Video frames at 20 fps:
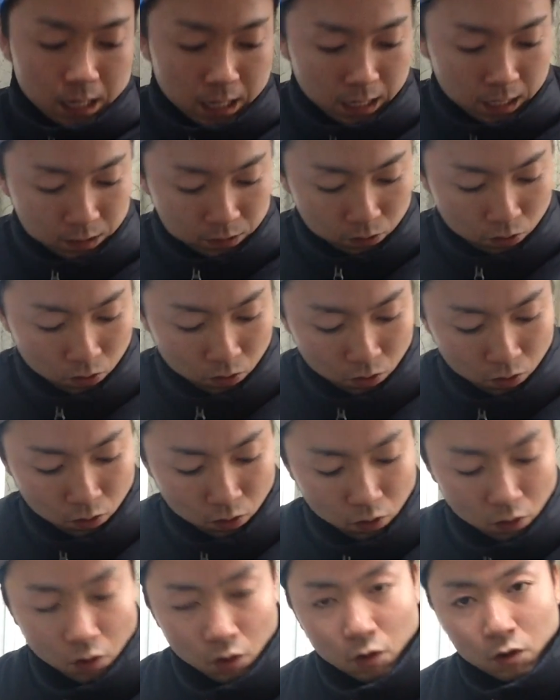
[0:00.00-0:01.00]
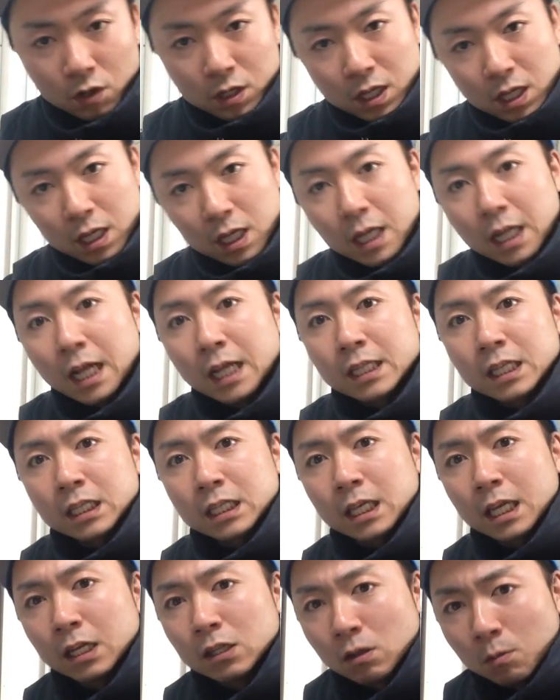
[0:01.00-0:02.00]
あのー、言えないんで
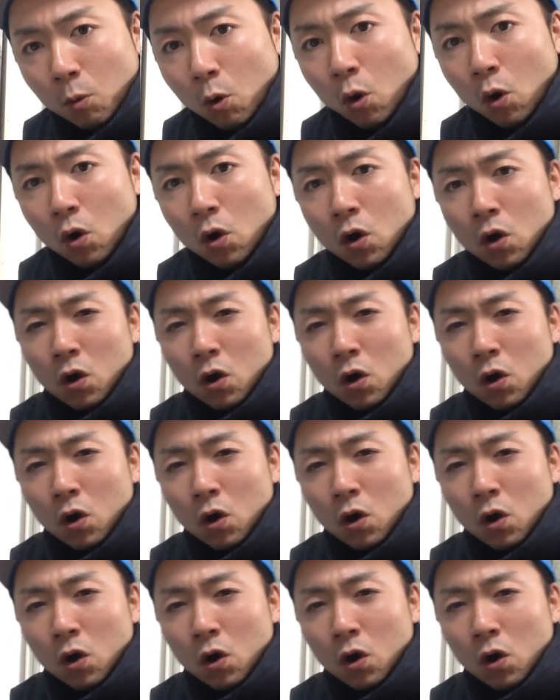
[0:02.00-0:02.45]
すけれども